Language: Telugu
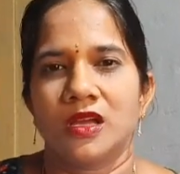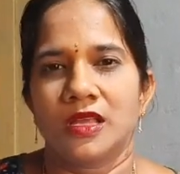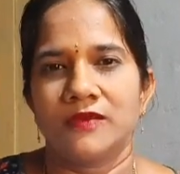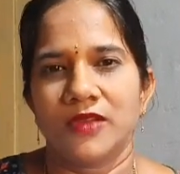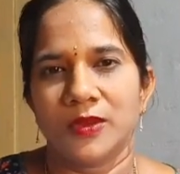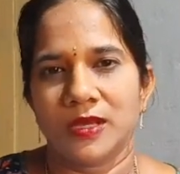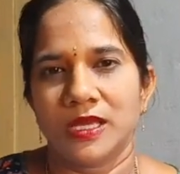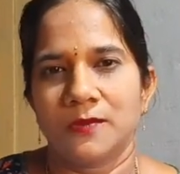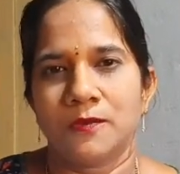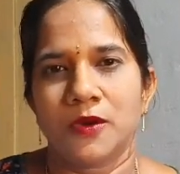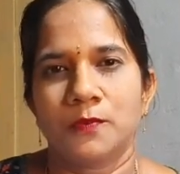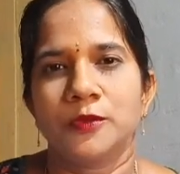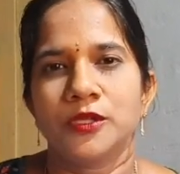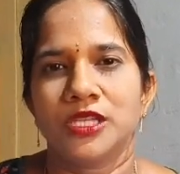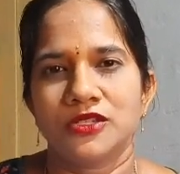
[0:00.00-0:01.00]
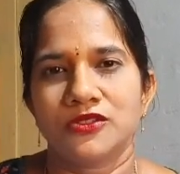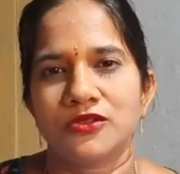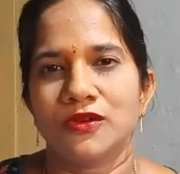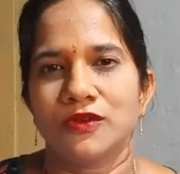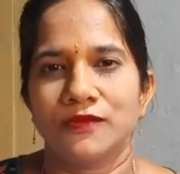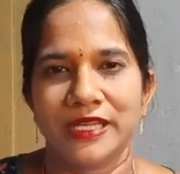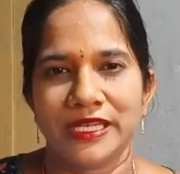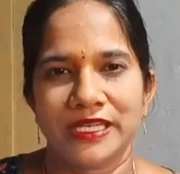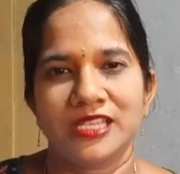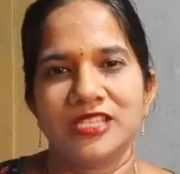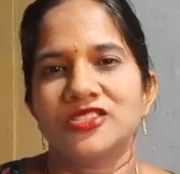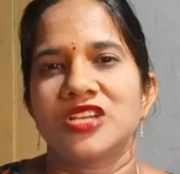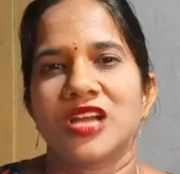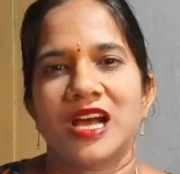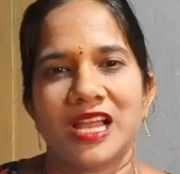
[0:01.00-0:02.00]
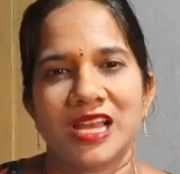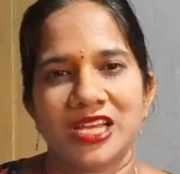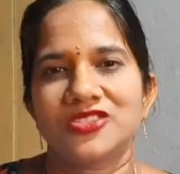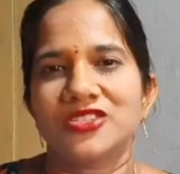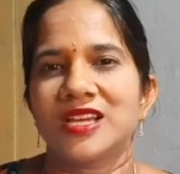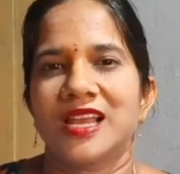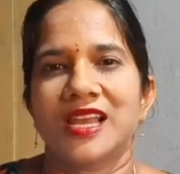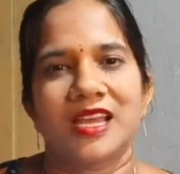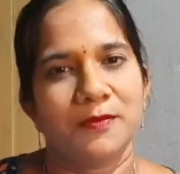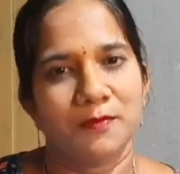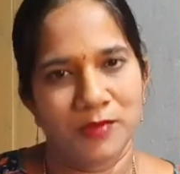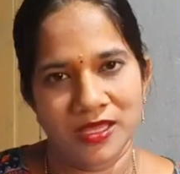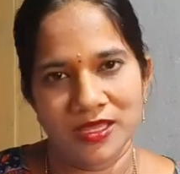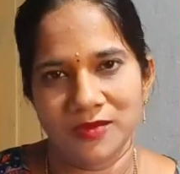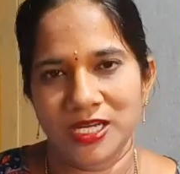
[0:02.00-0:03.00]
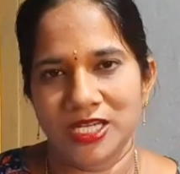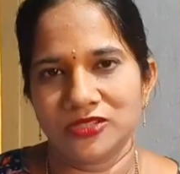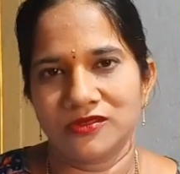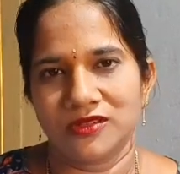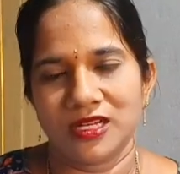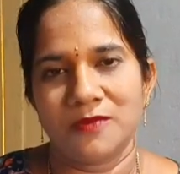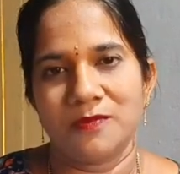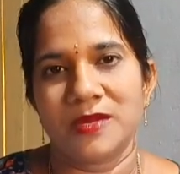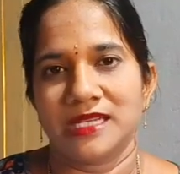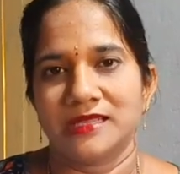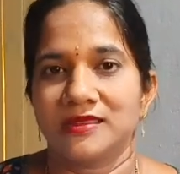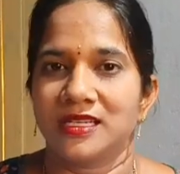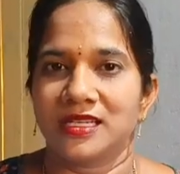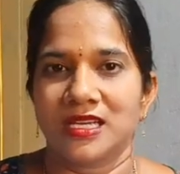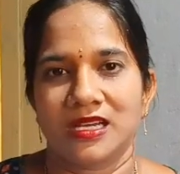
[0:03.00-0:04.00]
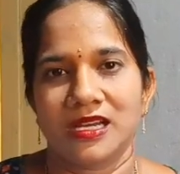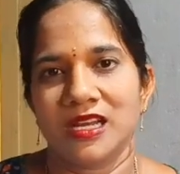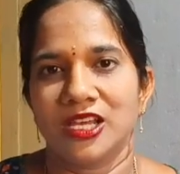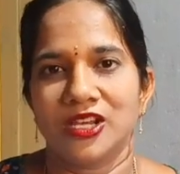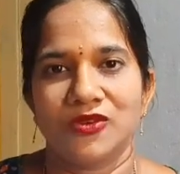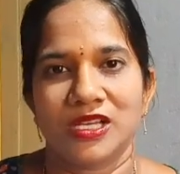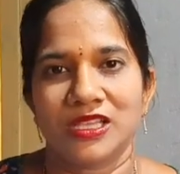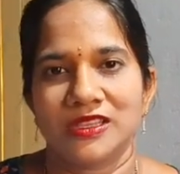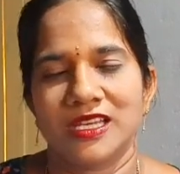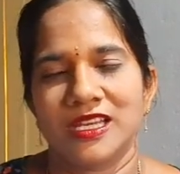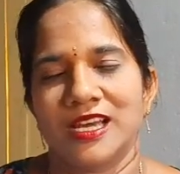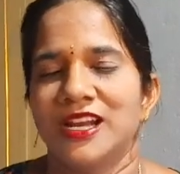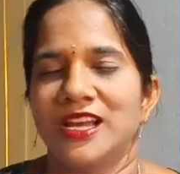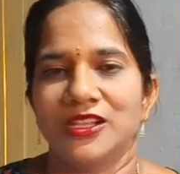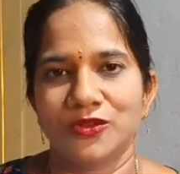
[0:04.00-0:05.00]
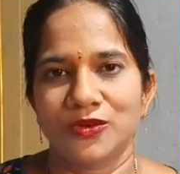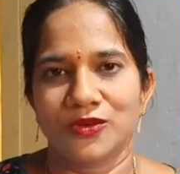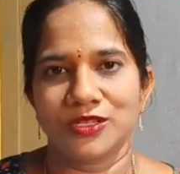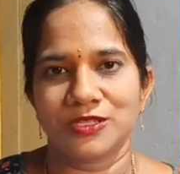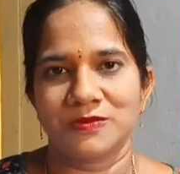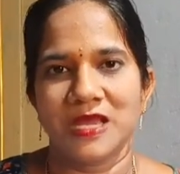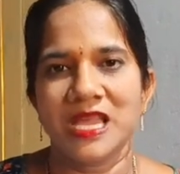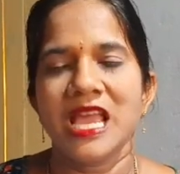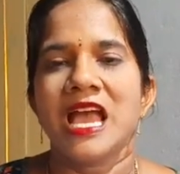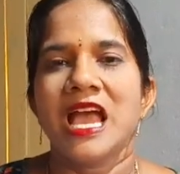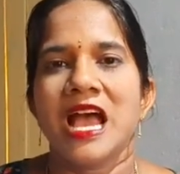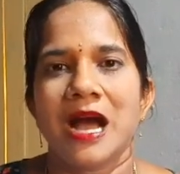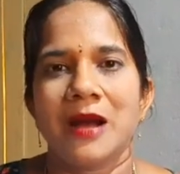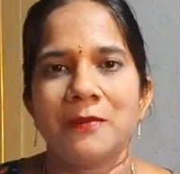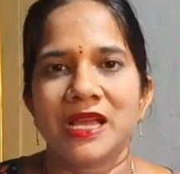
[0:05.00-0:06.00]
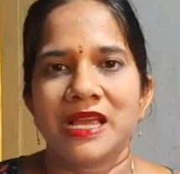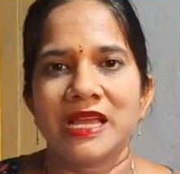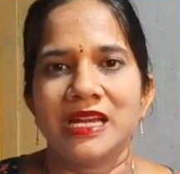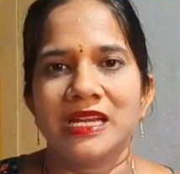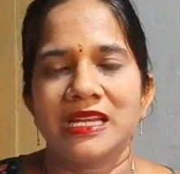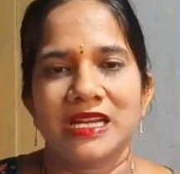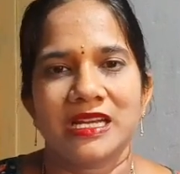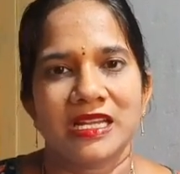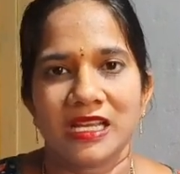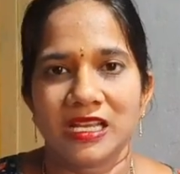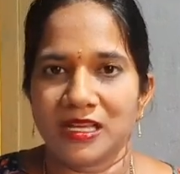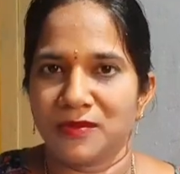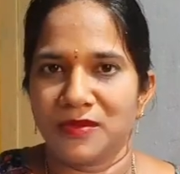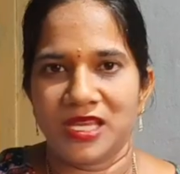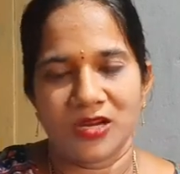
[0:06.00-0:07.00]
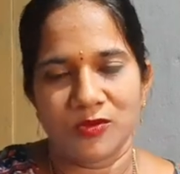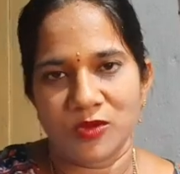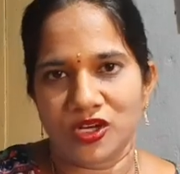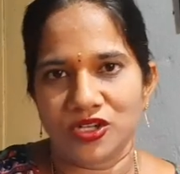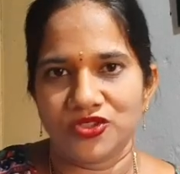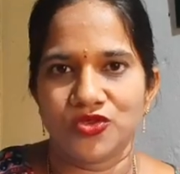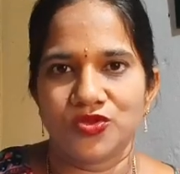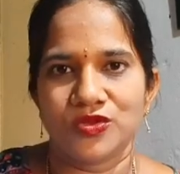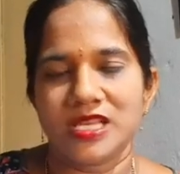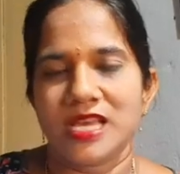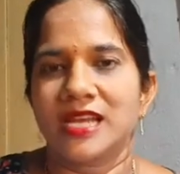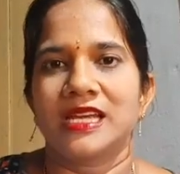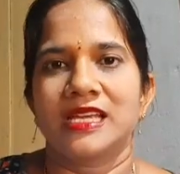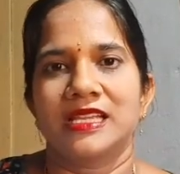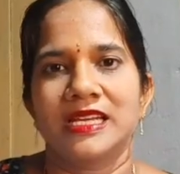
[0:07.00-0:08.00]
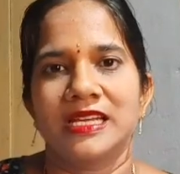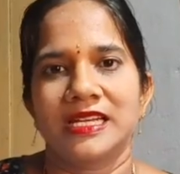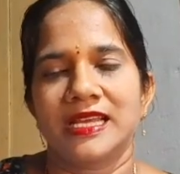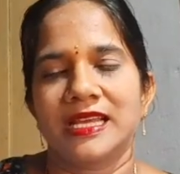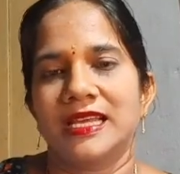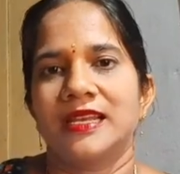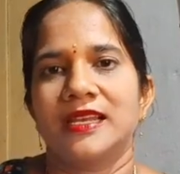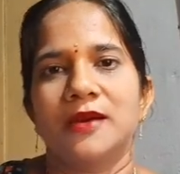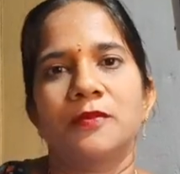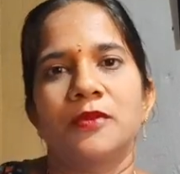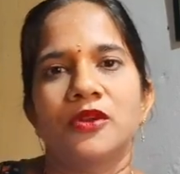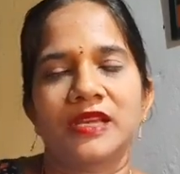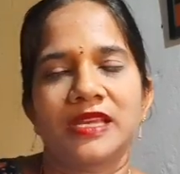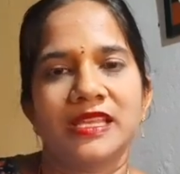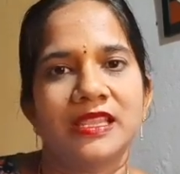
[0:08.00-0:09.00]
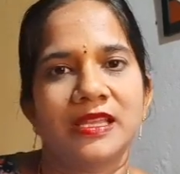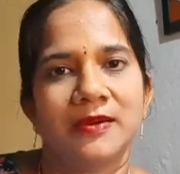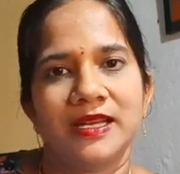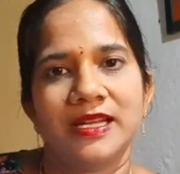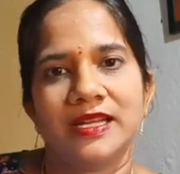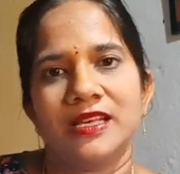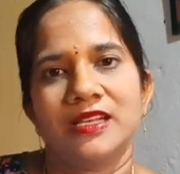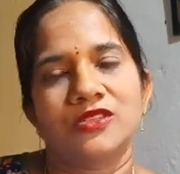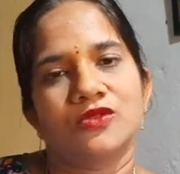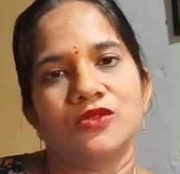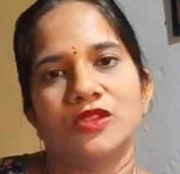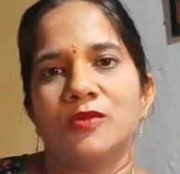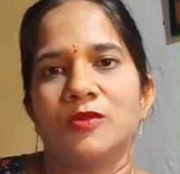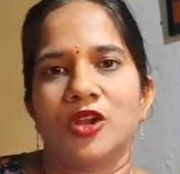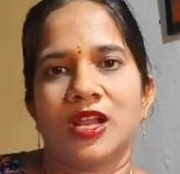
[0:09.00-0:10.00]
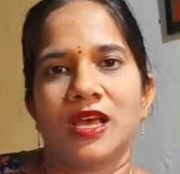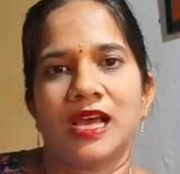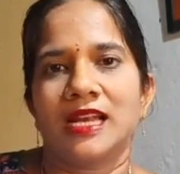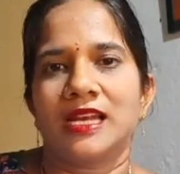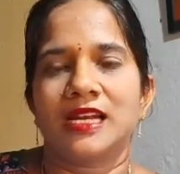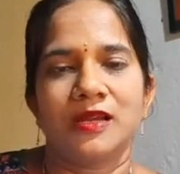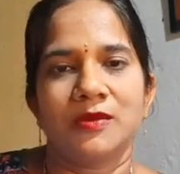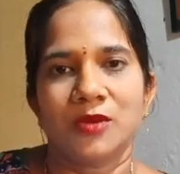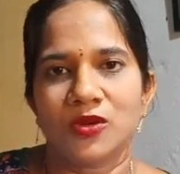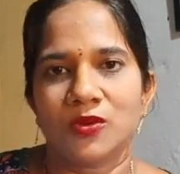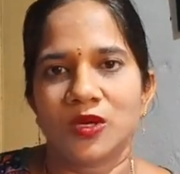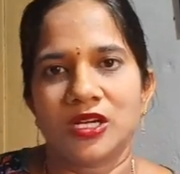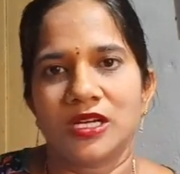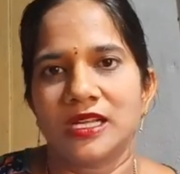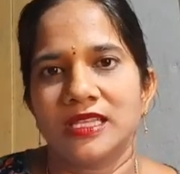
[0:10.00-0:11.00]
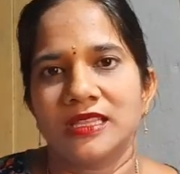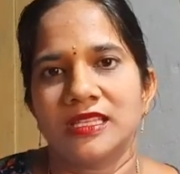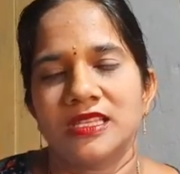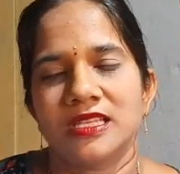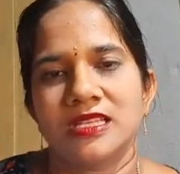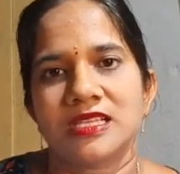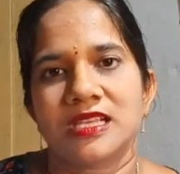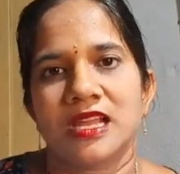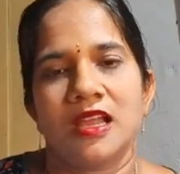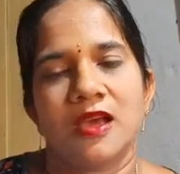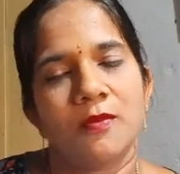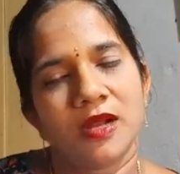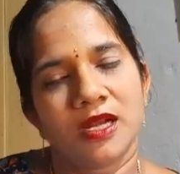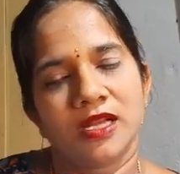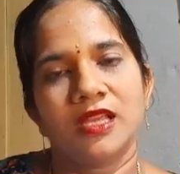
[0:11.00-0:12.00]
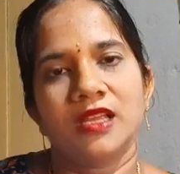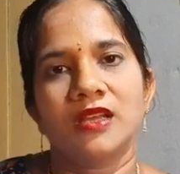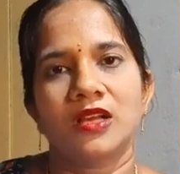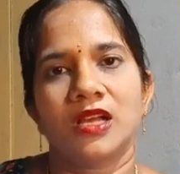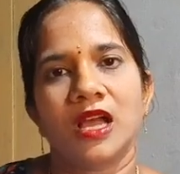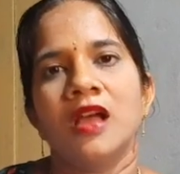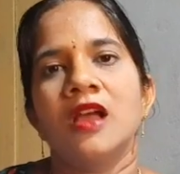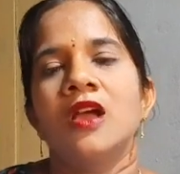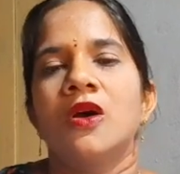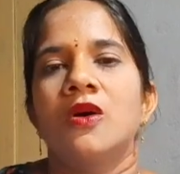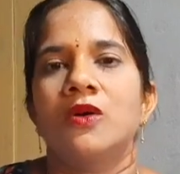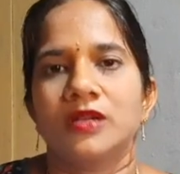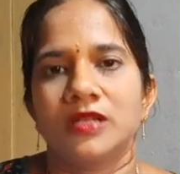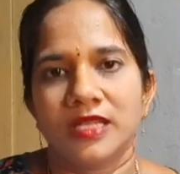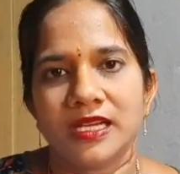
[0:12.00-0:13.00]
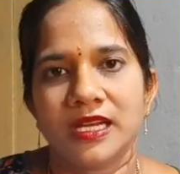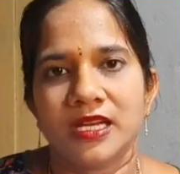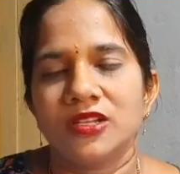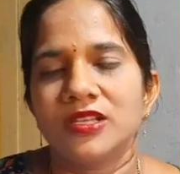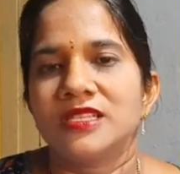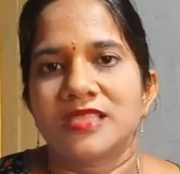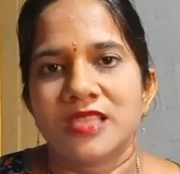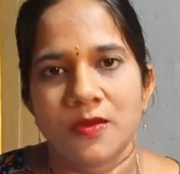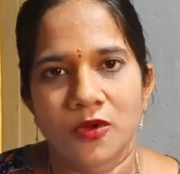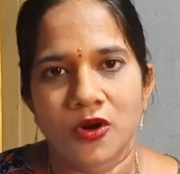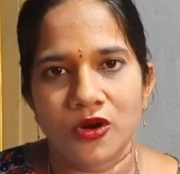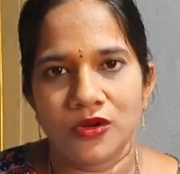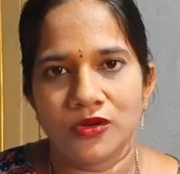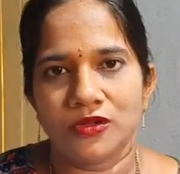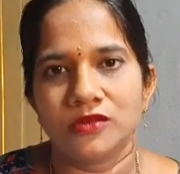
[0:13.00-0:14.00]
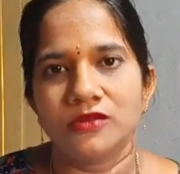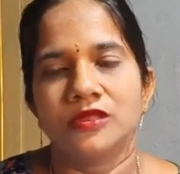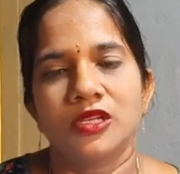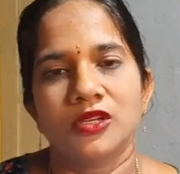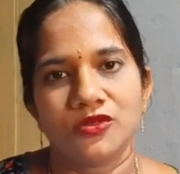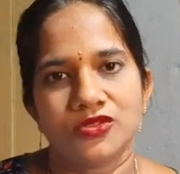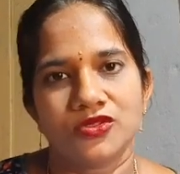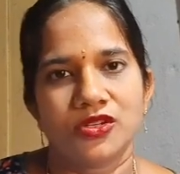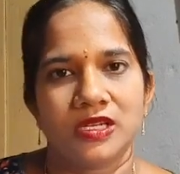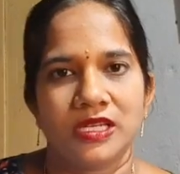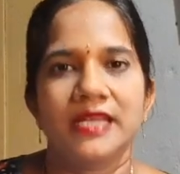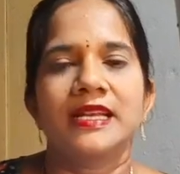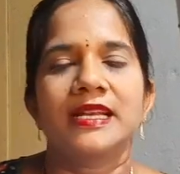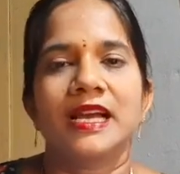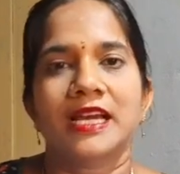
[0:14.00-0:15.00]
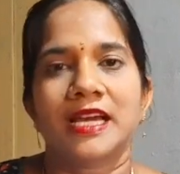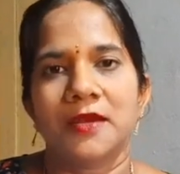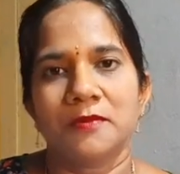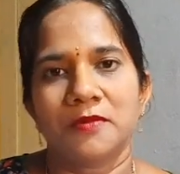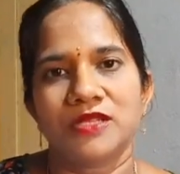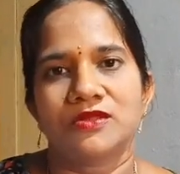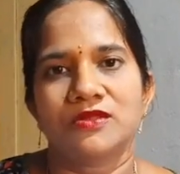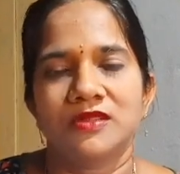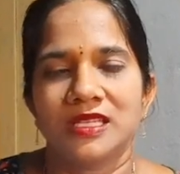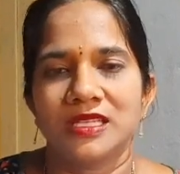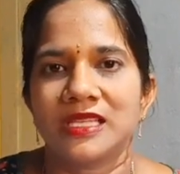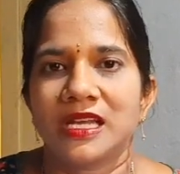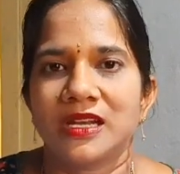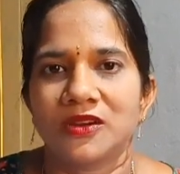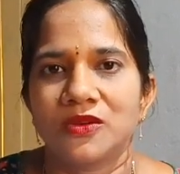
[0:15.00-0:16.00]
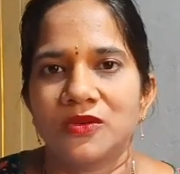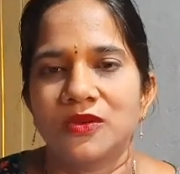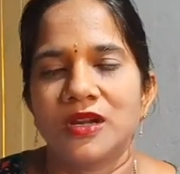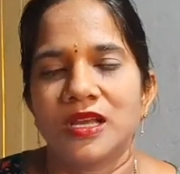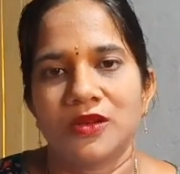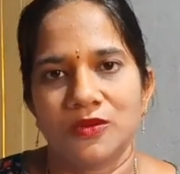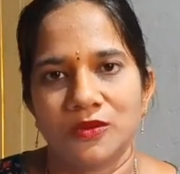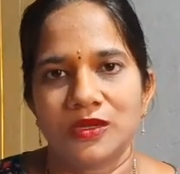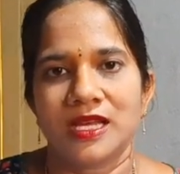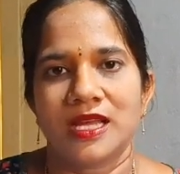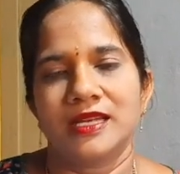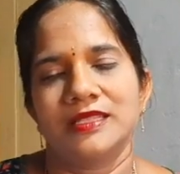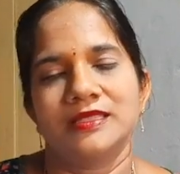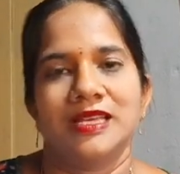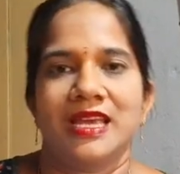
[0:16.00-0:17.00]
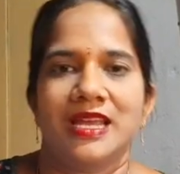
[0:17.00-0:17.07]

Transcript: ఇవి పప్పు దినుసులు వీటికి చాలా చాలా ఇబ్బంది పడుతున్నాం ప్రత్యేకంగా నేను అత్తయ్య గారు అందుకోసమే అమ్మకి ఏంటంటే ఇంకా మీరు మొన్న చూసారు కదా ఇంటికి వెళ్ళినప్పుడు కింద పెట్టేసి ఉంది మొన్న ఆల్రెడీ మనం ఒకటైతే తీసుకెళ్ళాం బట్ ఇంకా ఒకటి రెండు ఇస్తే బాగుంటుంది కొంచెం నీట్గా కనిపిస్తుంది తనకు కూడా లుక్ అన్నది